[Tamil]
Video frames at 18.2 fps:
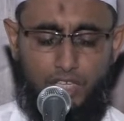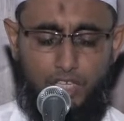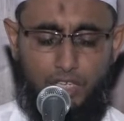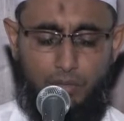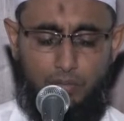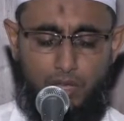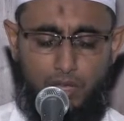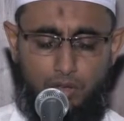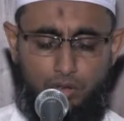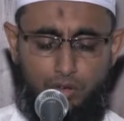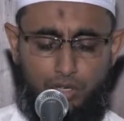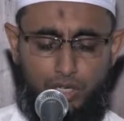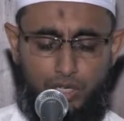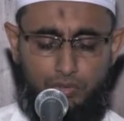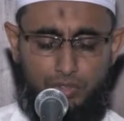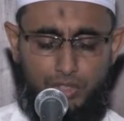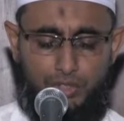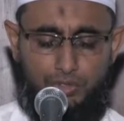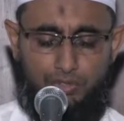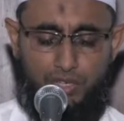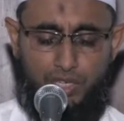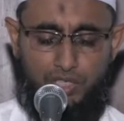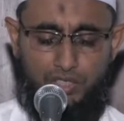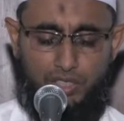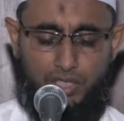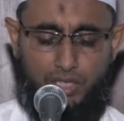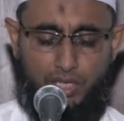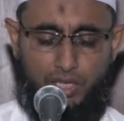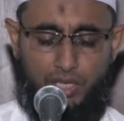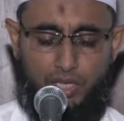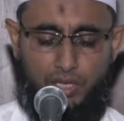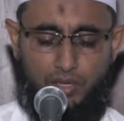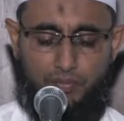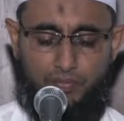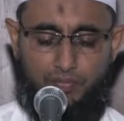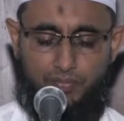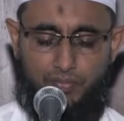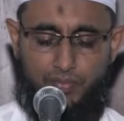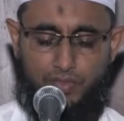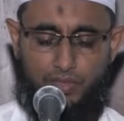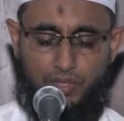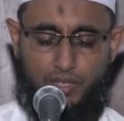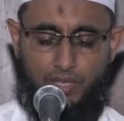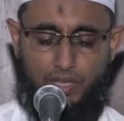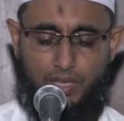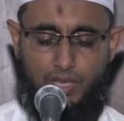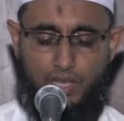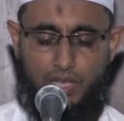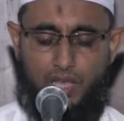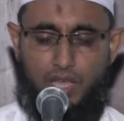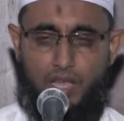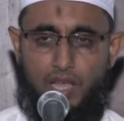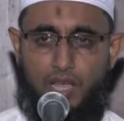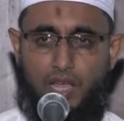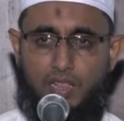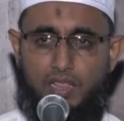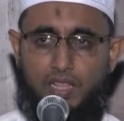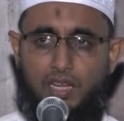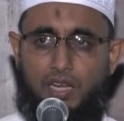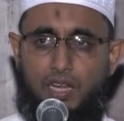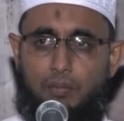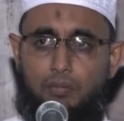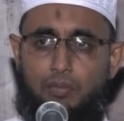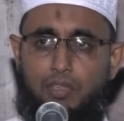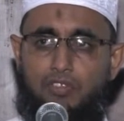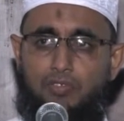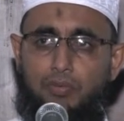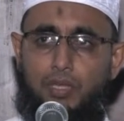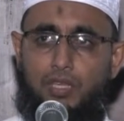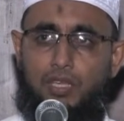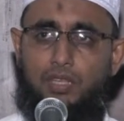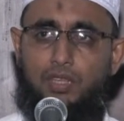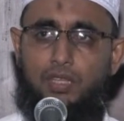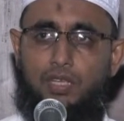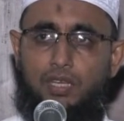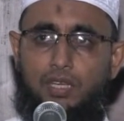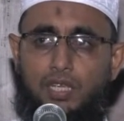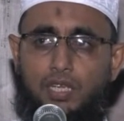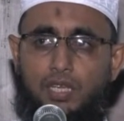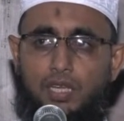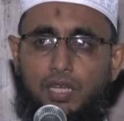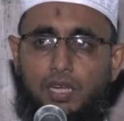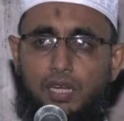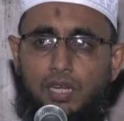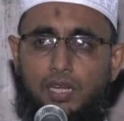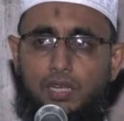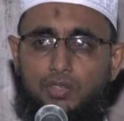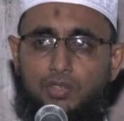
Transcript: ஈமாங்கொண்ட விசுவாசிகளே அந்த நபி மீது நீங்கள்